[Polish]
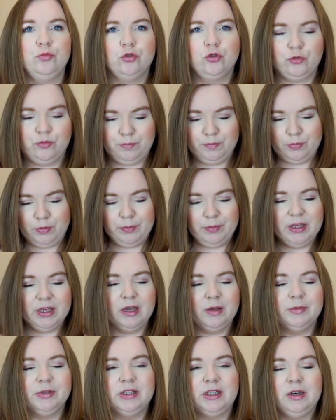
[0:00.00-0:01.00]
już
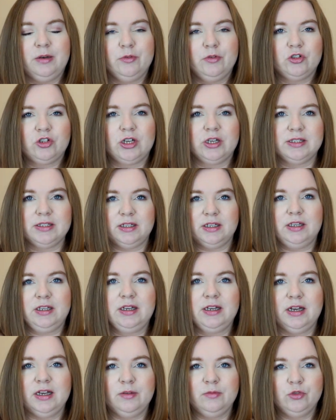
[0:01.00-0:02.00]
pomijajmy te ramionczka
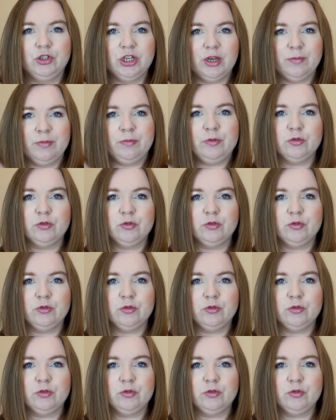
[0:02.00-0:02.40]
stanika i musiałabym